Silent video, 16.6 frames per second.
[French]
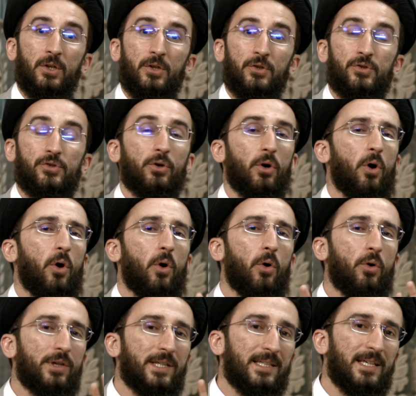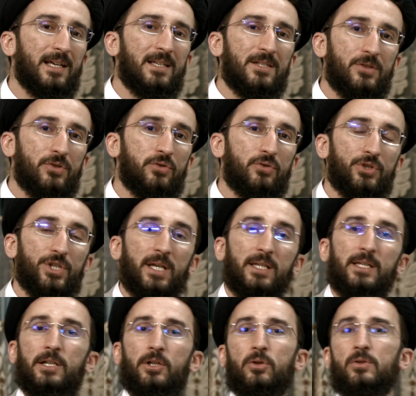sur aucun
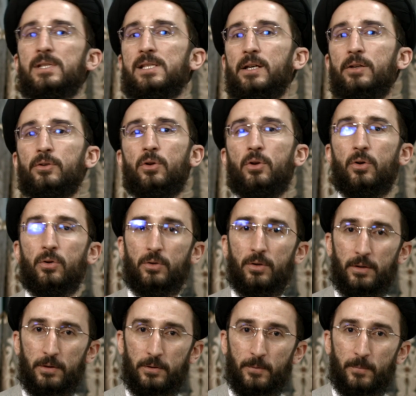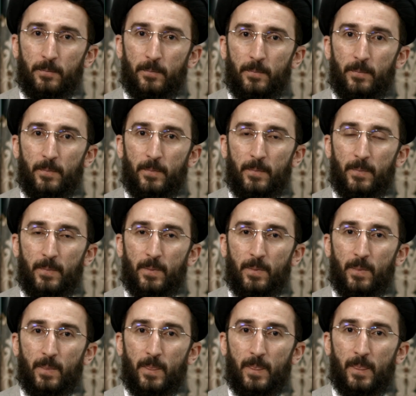sujet qui concerne le Coran.
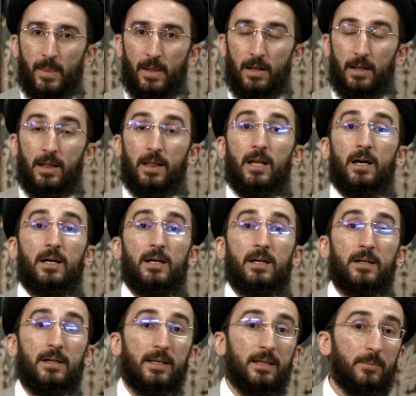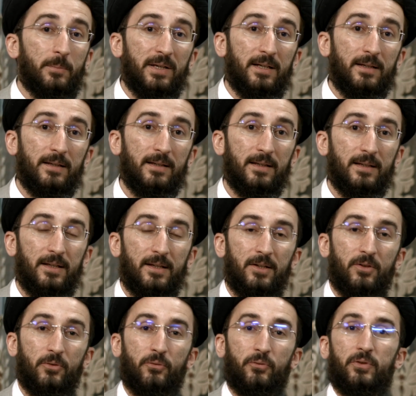La
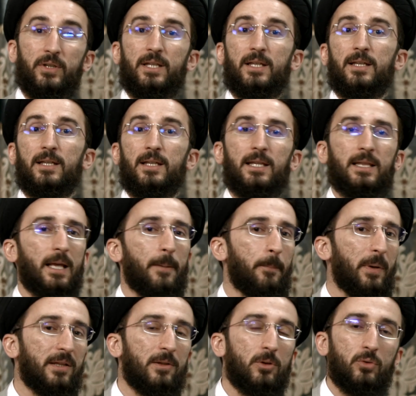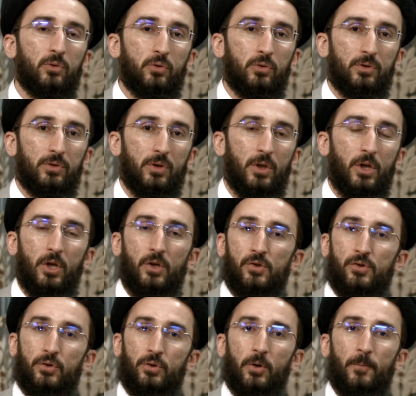fi. Il n'y a pas de doute
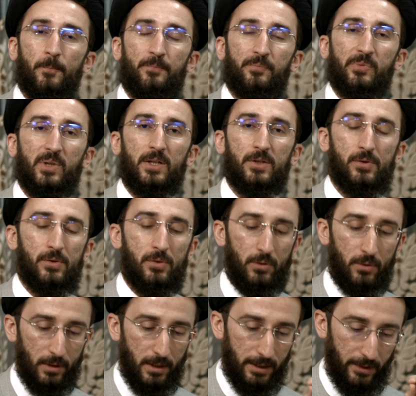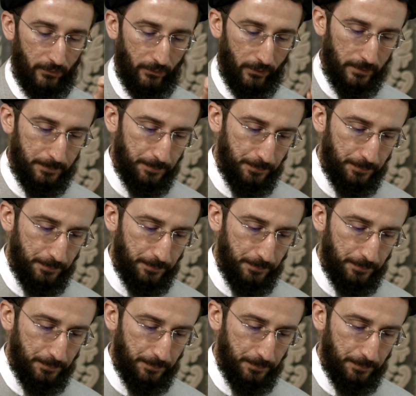sur ce livre.